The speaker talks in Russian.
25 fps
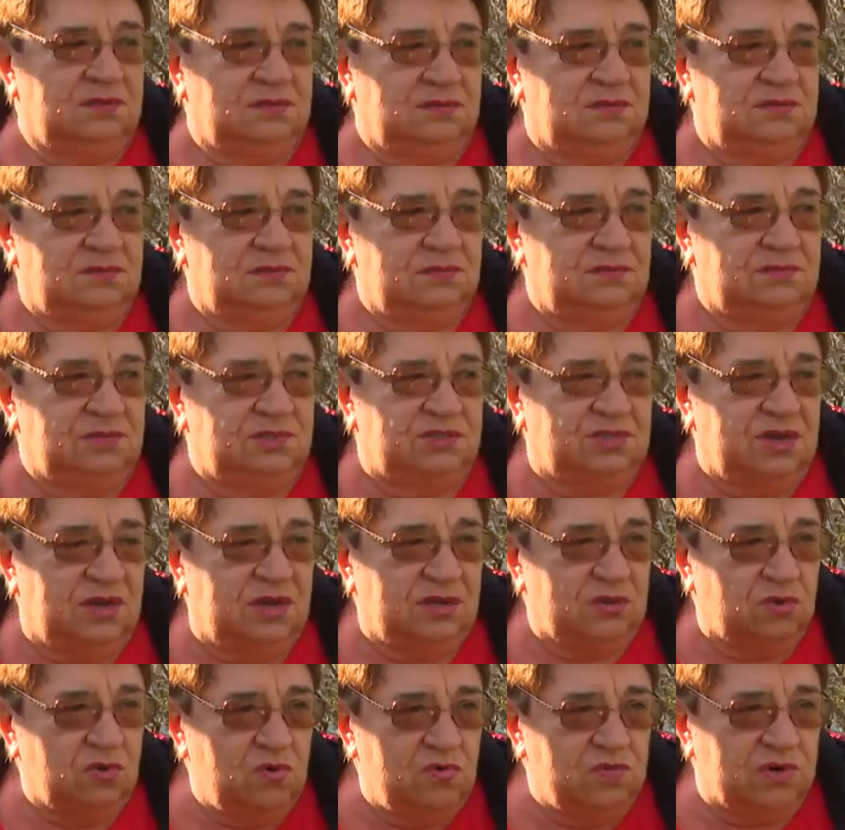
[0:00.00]

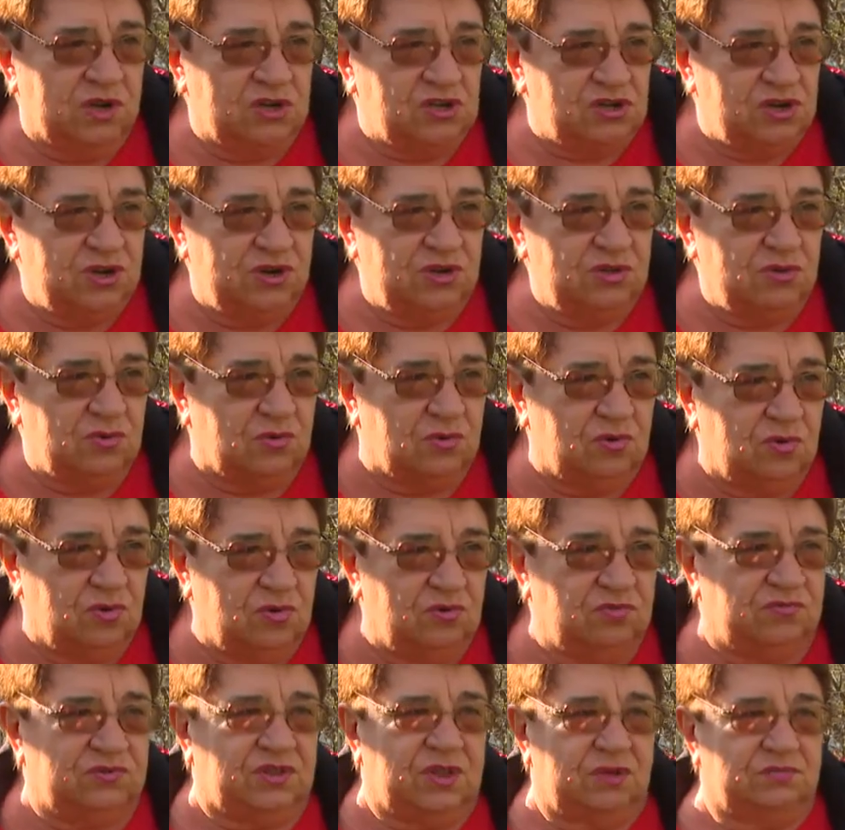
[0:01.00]
заготовка
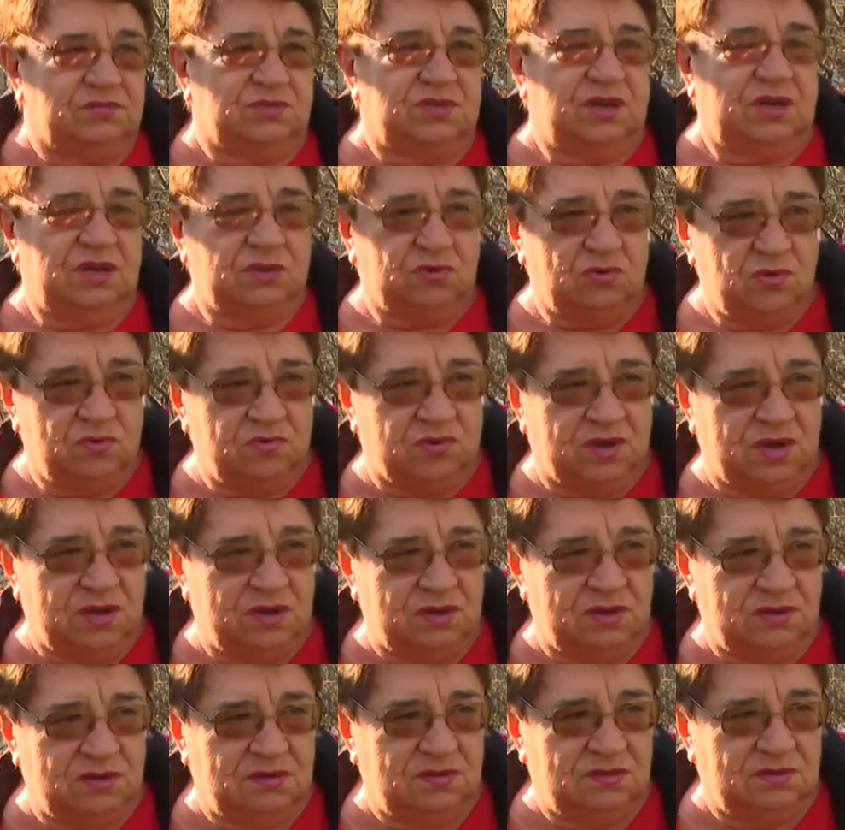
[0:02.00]
черенков, там, заготовка,
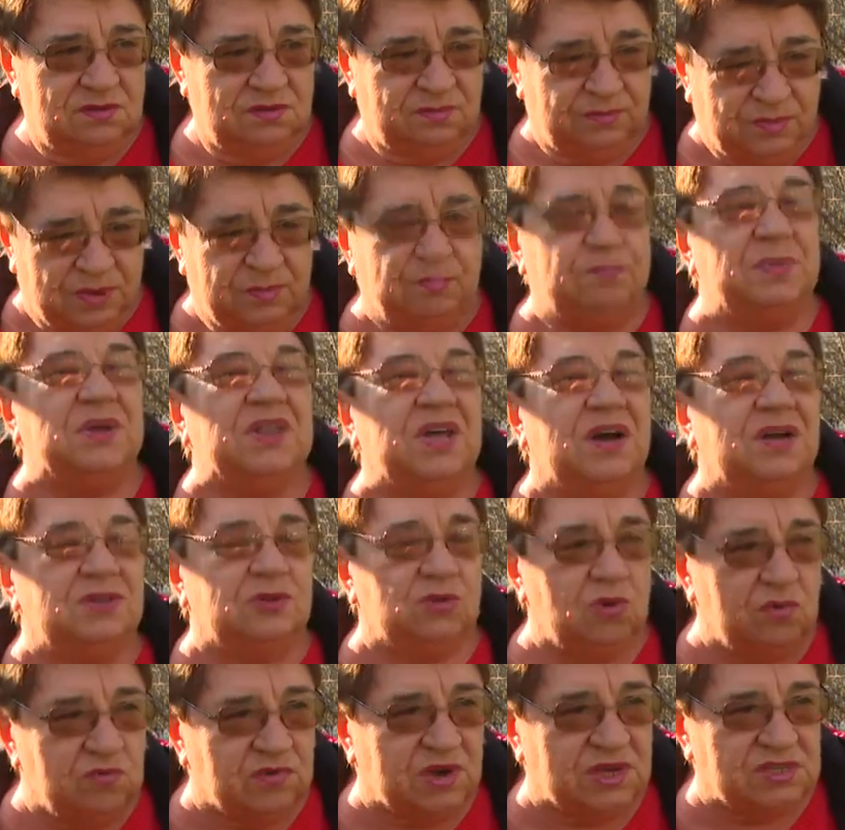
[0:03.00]
э,
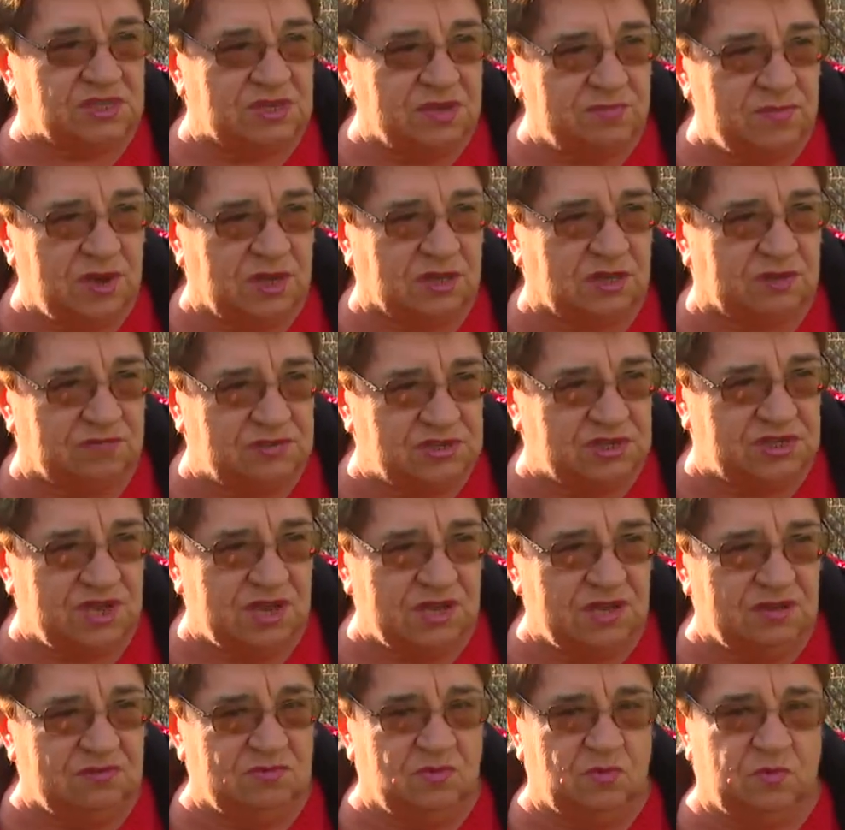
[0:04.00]
подготовка семян к
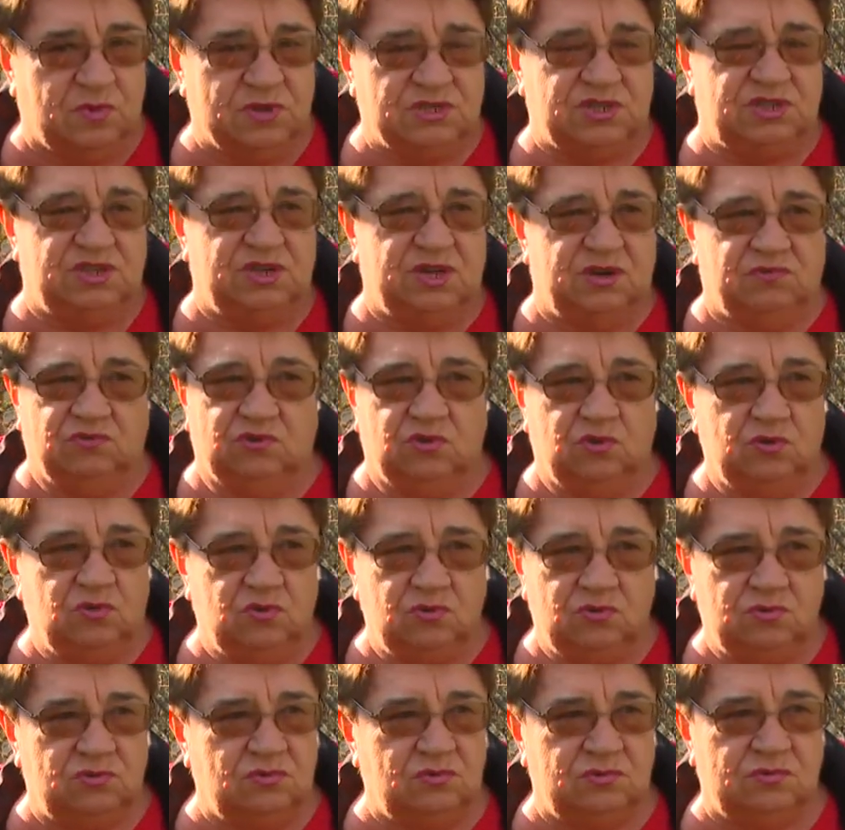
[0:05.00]
весеннему посеву.
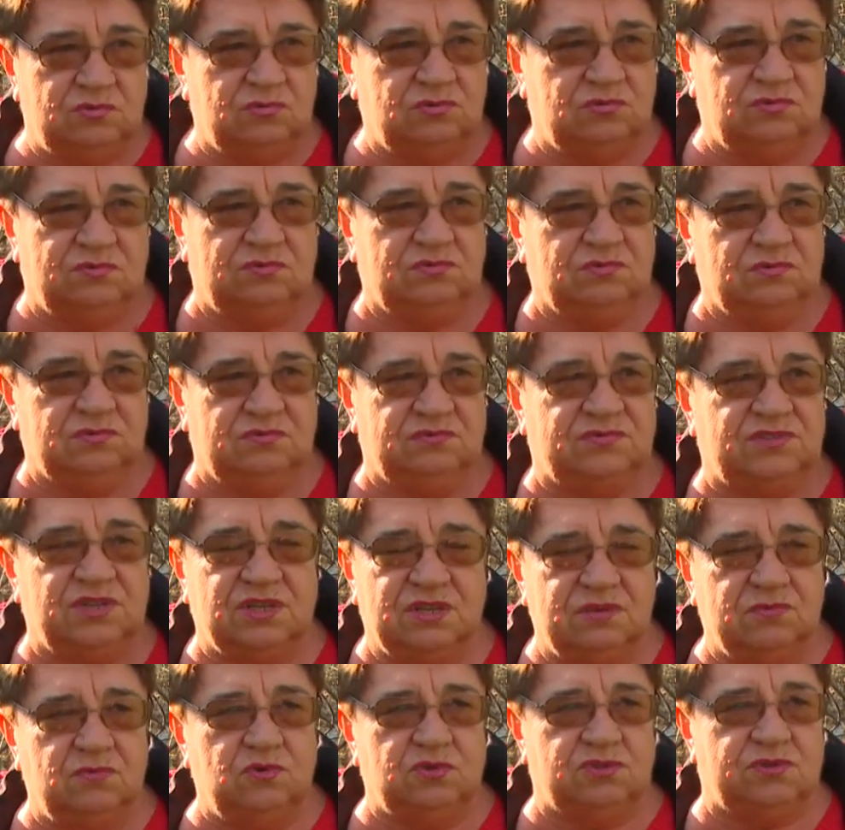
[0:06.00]
Ну, в
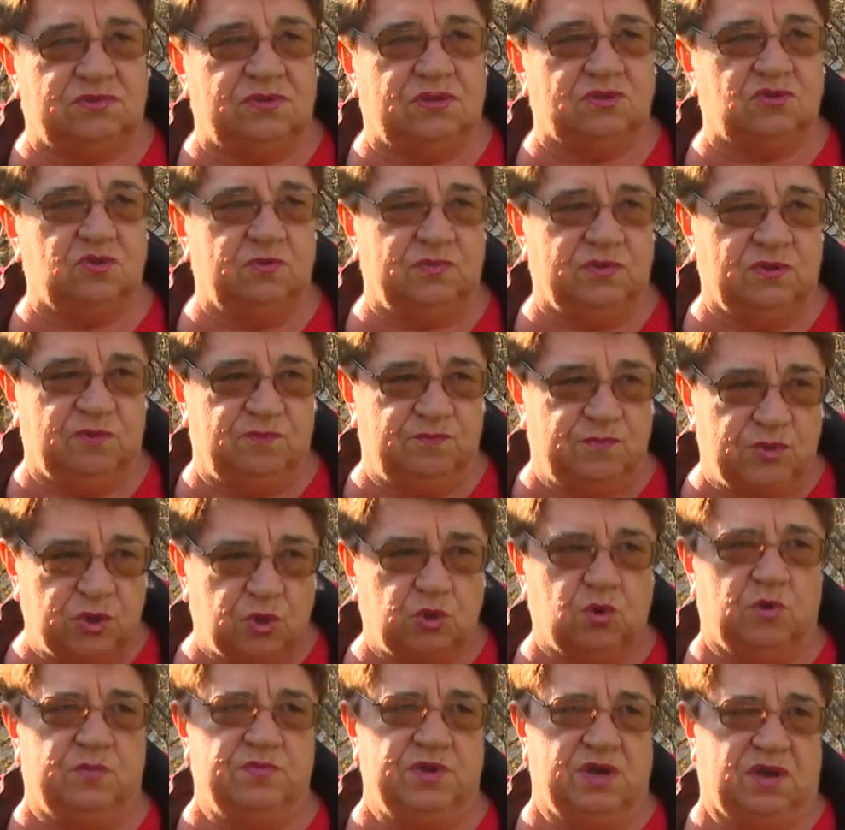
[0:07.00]
садоводстве, особенно в
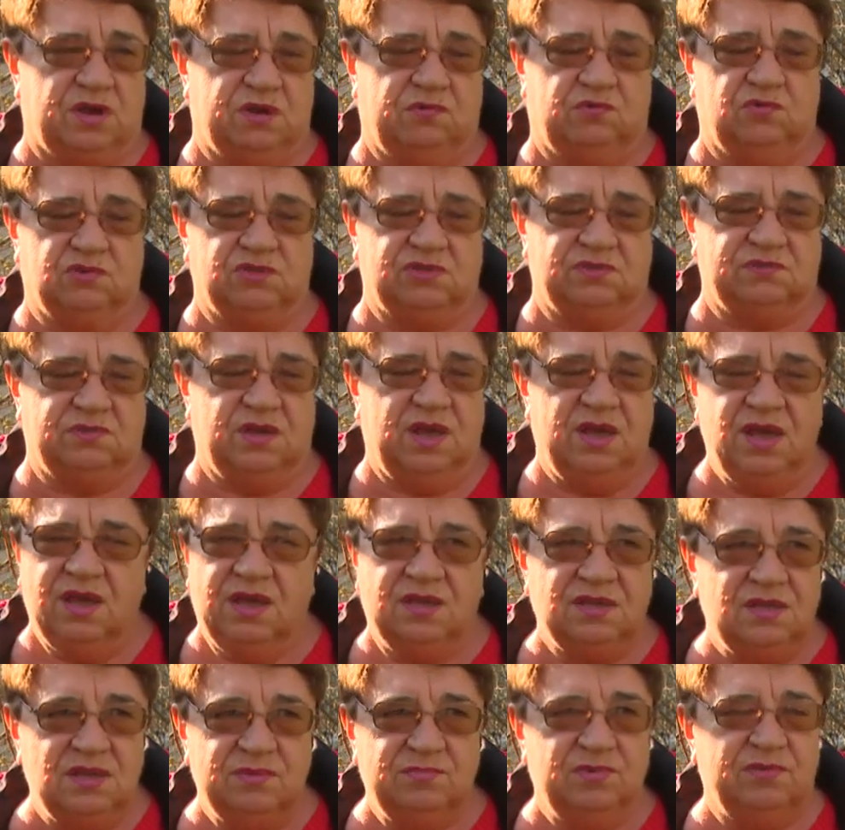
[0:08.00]
питомниководстве,
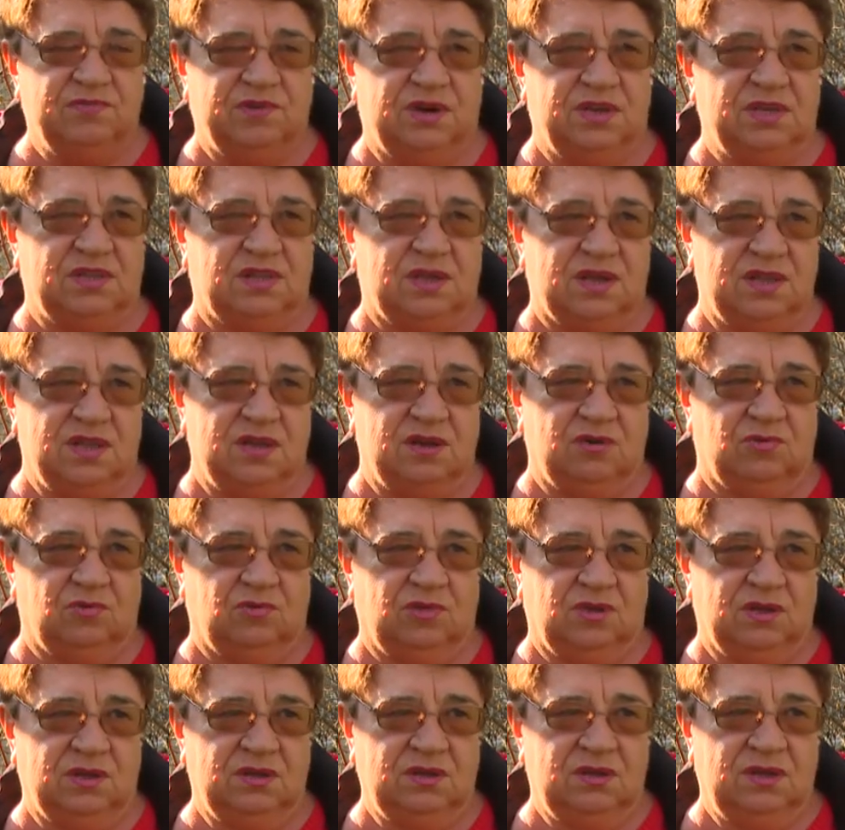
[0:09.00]
не бывает
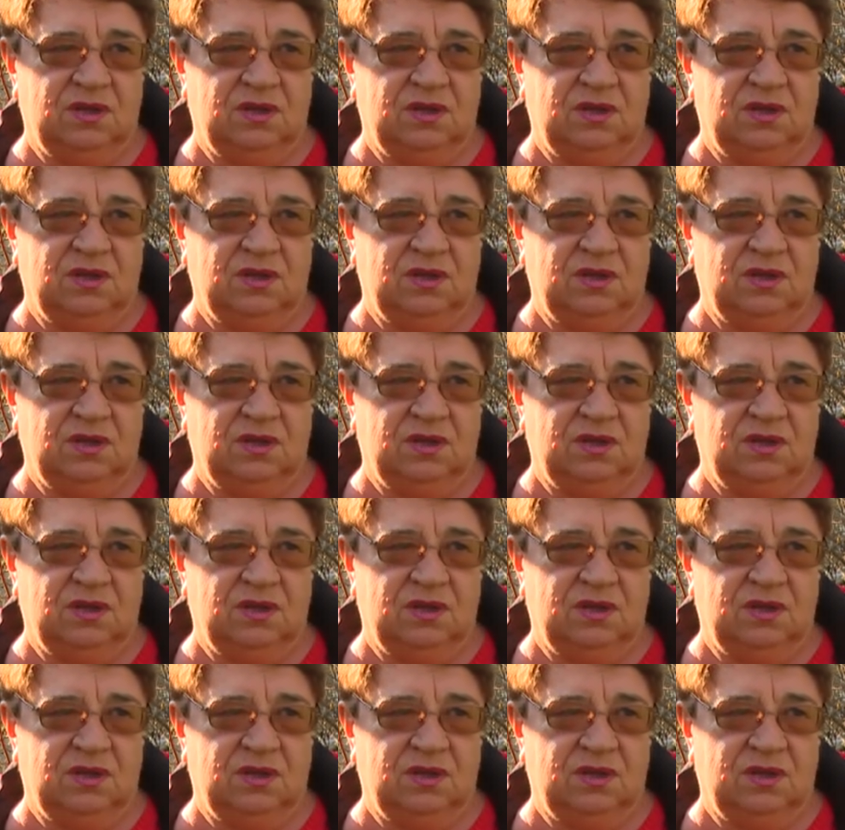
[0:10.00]
каникул.